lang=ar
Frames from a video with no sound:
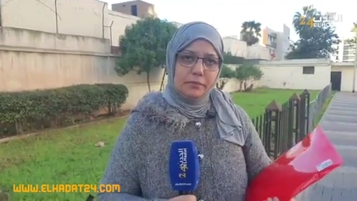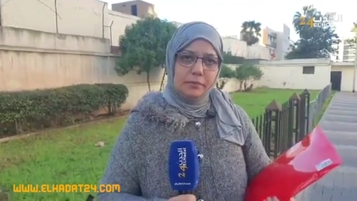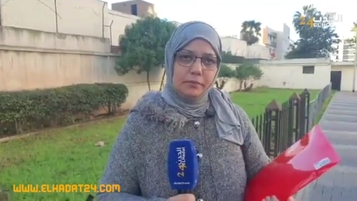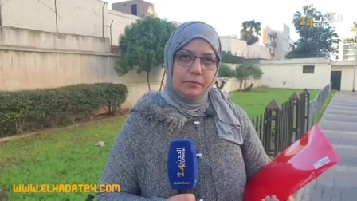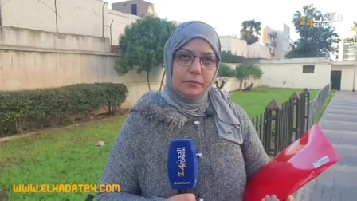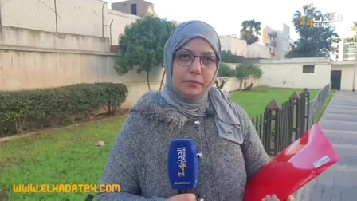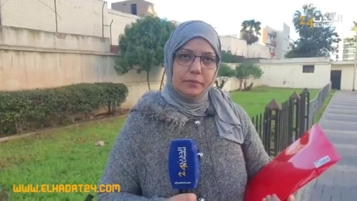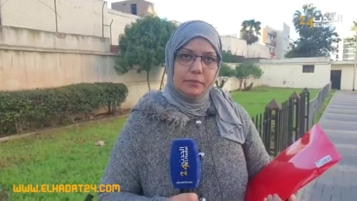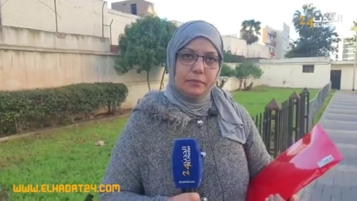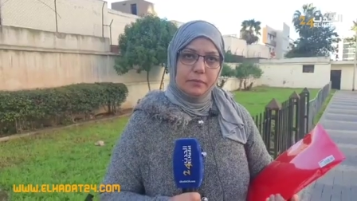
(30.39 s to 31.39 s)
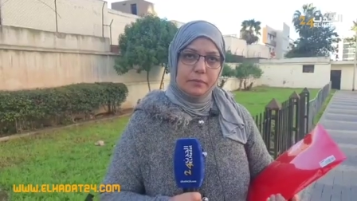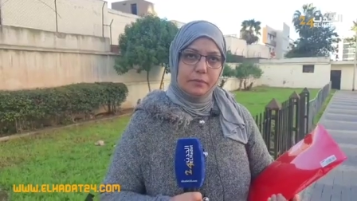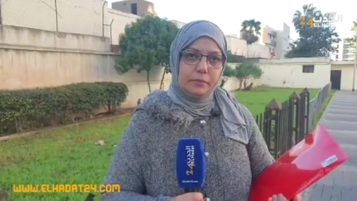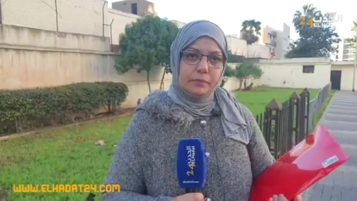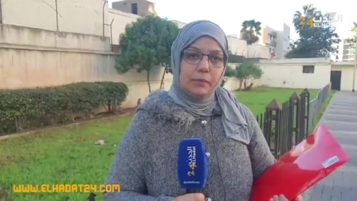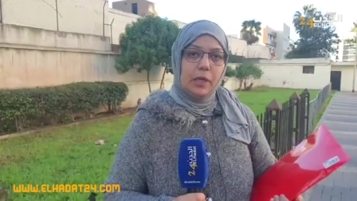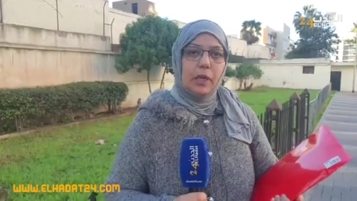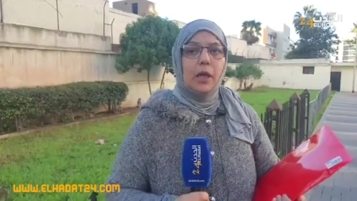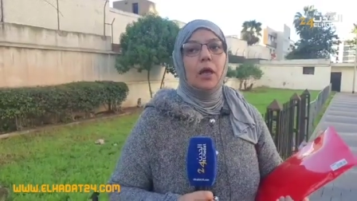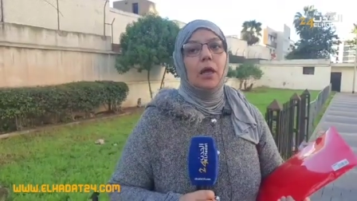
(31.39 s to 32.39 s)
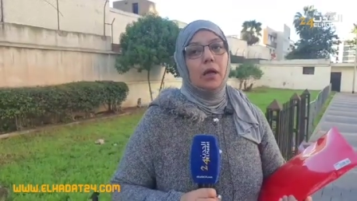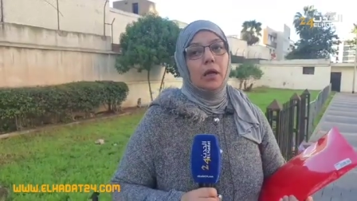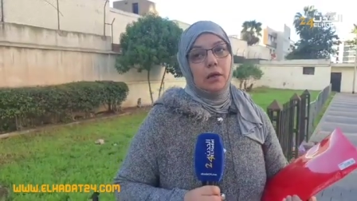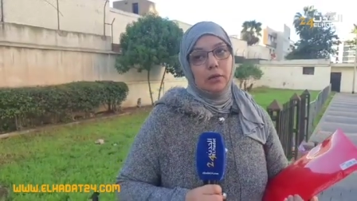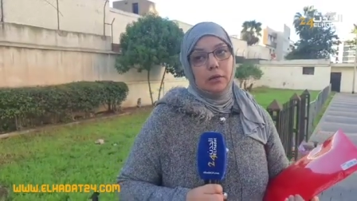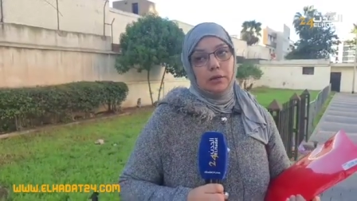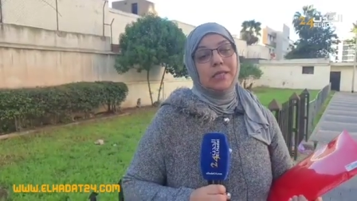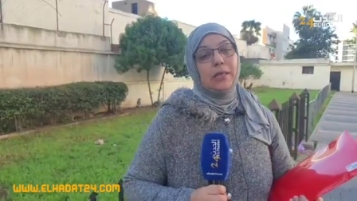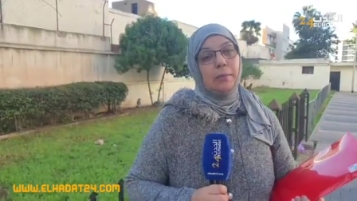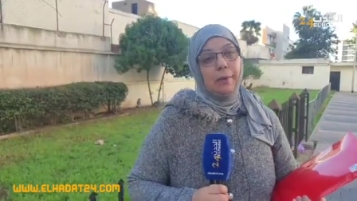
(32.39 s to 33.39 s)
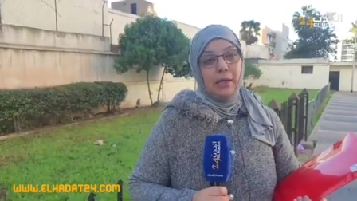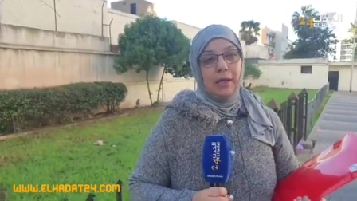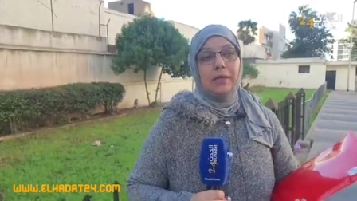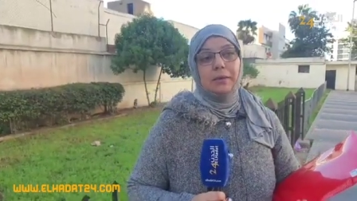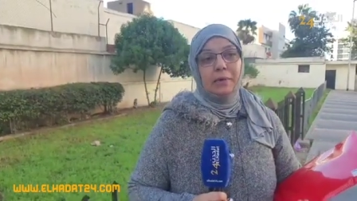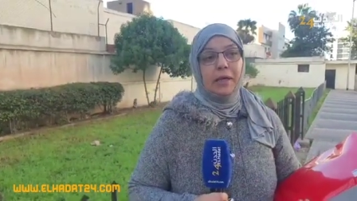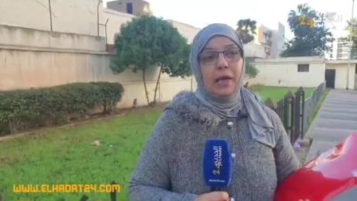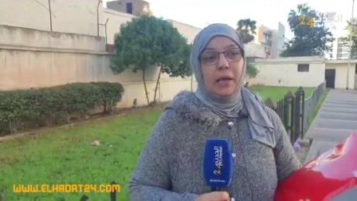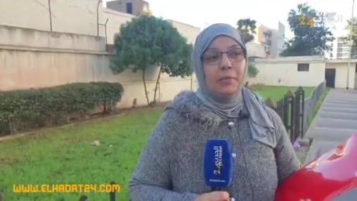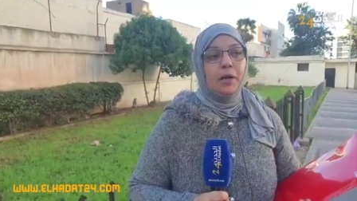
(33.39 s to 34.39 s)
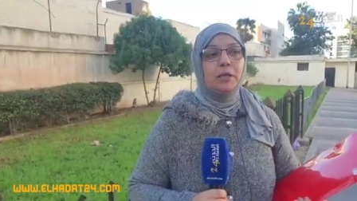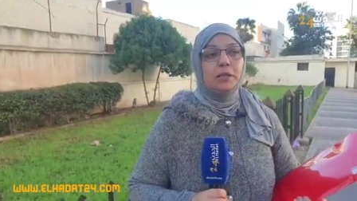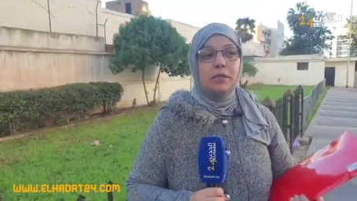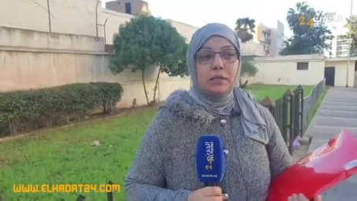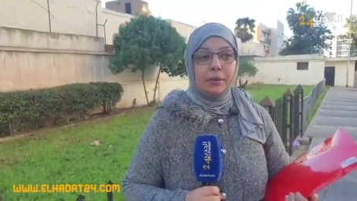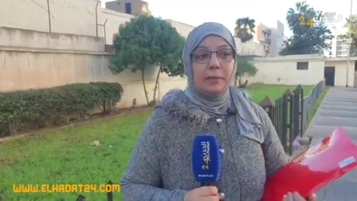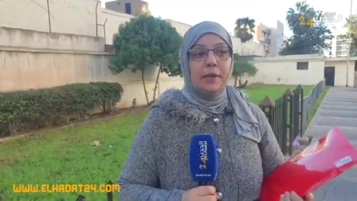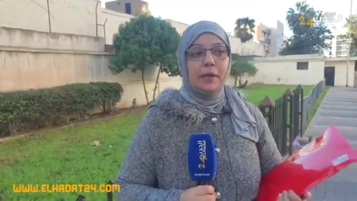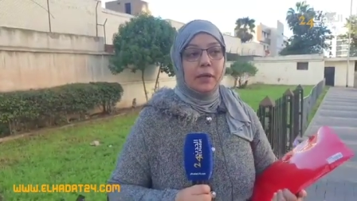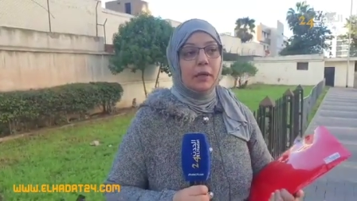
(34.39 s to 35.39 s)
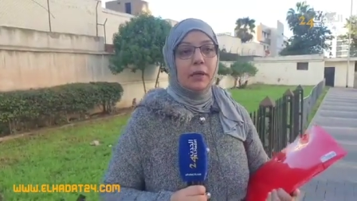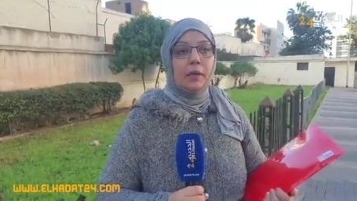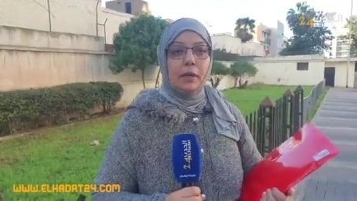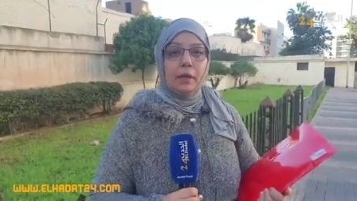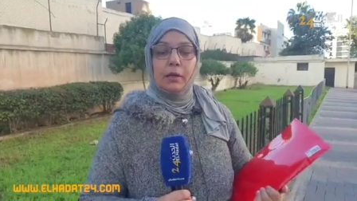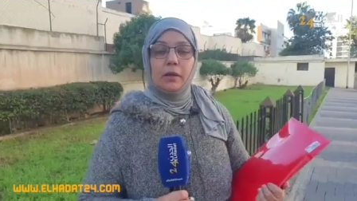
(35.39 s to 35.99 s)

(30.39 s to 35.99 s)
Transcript: بعد الاعتصام ديالك استقبلك رئيس المحكمه استقبلني رئيس المحكمه استقبلني